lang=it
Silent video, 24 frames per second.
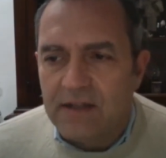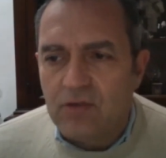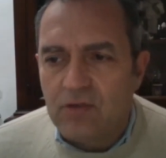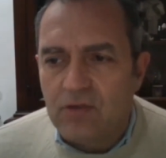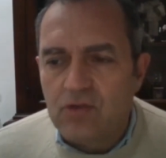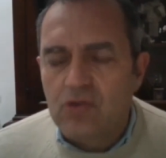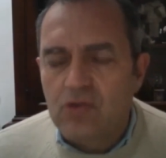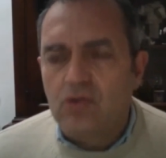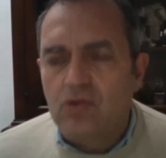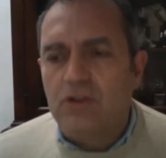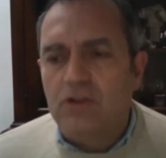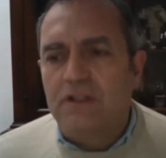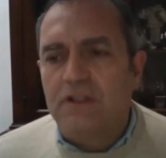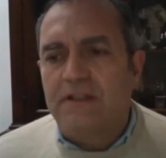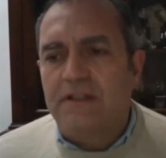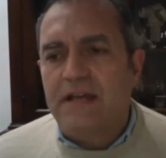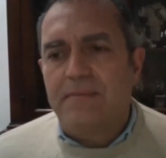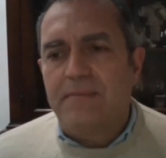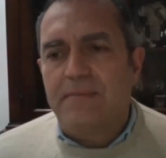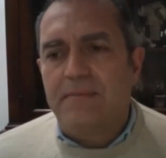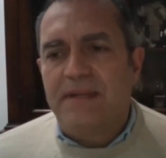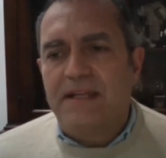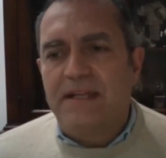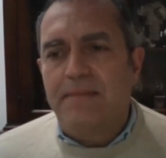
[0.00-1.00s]
non solo in
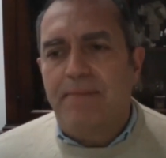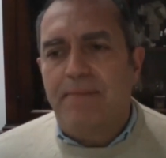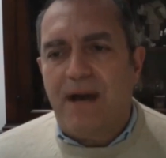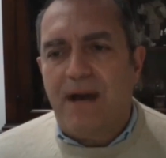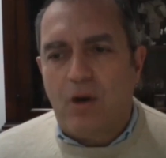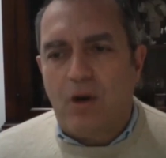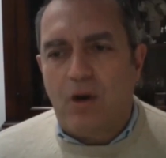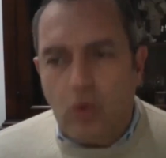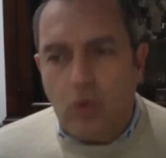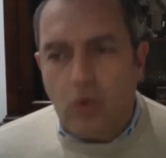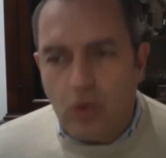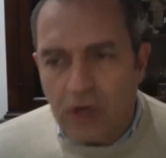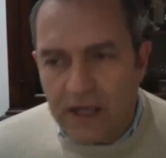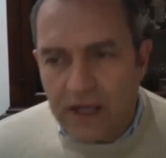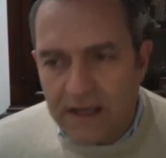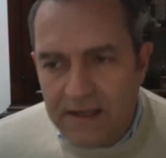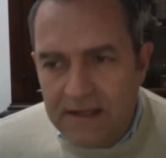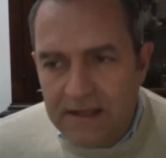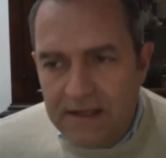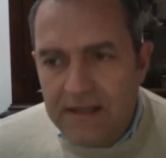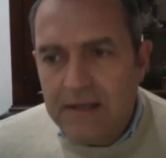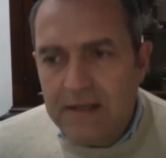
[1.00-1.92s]
termini di parole,